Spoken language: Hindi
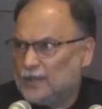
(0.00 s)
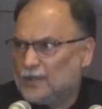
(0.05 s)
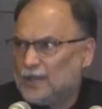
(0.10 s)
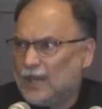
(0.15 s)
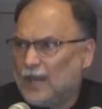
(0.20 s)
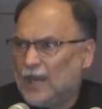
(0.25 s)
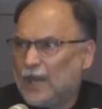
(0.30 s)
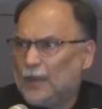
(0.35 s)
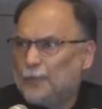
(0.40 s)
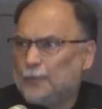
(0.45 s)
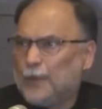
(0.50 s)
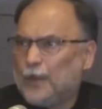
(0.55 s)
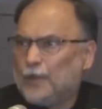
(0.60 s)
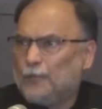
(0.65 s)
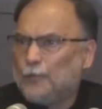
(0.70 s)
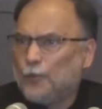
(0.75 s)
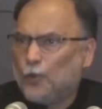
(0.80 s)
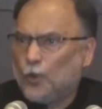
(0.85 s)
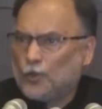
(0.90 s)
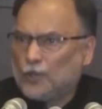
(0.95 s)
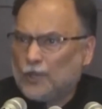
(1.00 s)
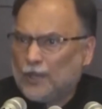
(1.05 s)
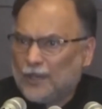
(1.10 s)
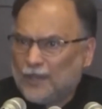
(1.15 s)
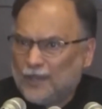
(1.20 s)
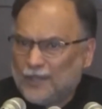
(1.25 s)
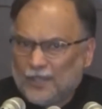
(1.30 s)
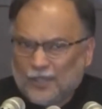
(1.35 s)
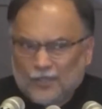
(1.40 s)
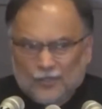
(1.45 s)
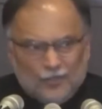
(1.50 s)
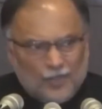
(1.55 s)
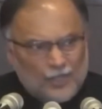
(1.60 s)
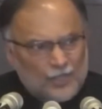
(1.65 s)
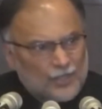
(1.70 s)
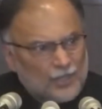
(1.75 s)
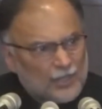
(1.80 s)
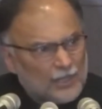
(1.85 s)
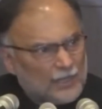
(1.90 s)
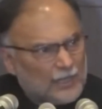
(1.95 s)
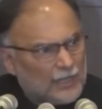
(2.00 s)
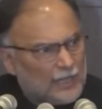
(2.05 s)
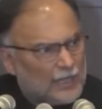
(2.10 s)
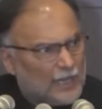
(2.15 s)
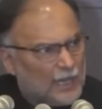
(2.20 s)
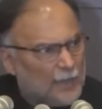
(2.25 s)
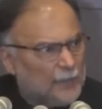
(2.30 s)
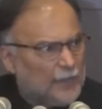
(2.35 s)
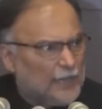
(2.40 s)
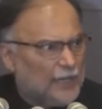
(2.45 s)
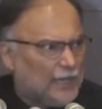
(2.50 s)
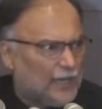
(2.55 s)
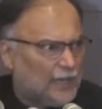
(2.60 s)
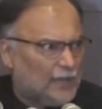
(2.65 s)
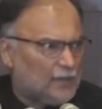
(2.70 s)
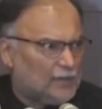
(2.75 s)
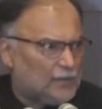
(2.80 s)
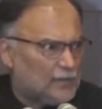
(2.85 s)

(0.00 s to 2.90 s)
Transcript: जहाँ पे वोटर रजिस्ट्रेशन की कमी है